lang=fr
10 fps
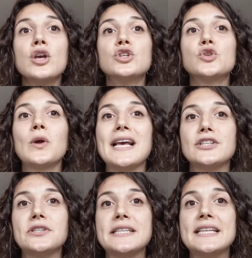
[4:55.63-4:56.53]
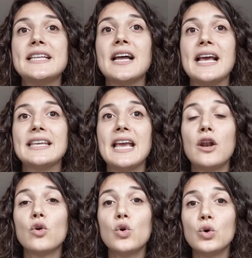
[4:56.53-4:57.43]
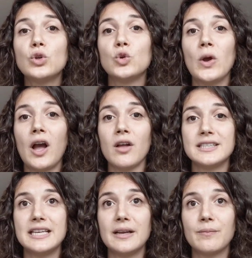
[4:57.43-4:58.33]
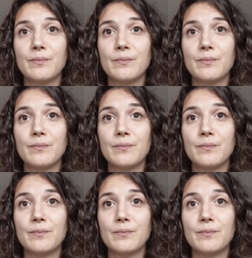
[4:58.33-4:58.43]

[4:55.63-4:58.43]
sur la société dans laquelle Courte doit grandir.